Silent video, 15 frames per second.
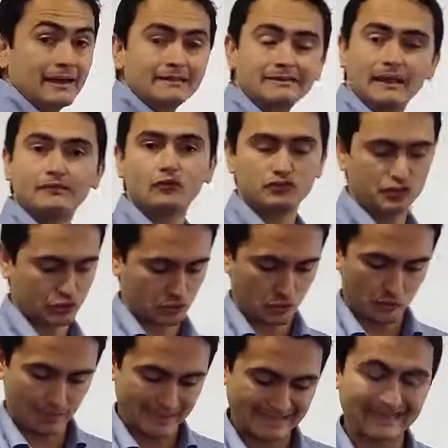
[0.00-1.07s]

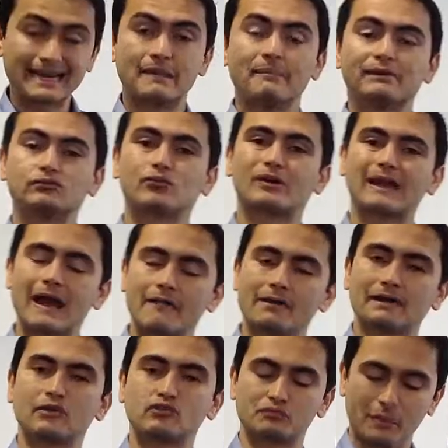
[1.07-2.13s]
Diagnóstico es el elemento clave
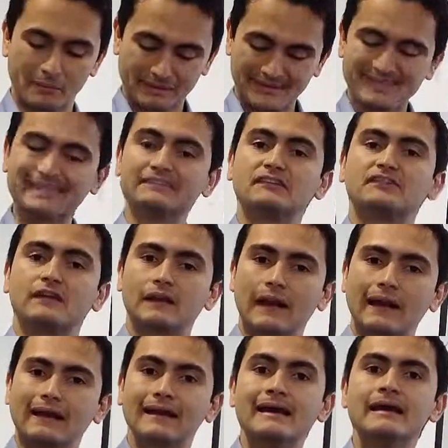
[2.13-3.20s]
que nos permite
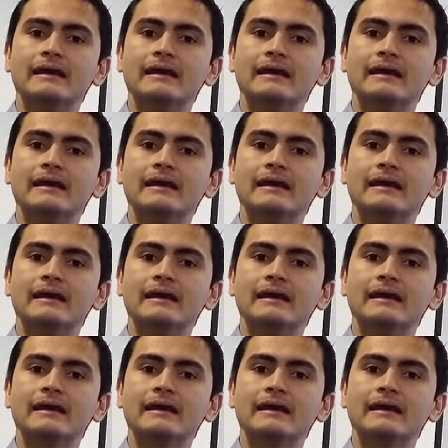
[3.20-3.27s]
identificar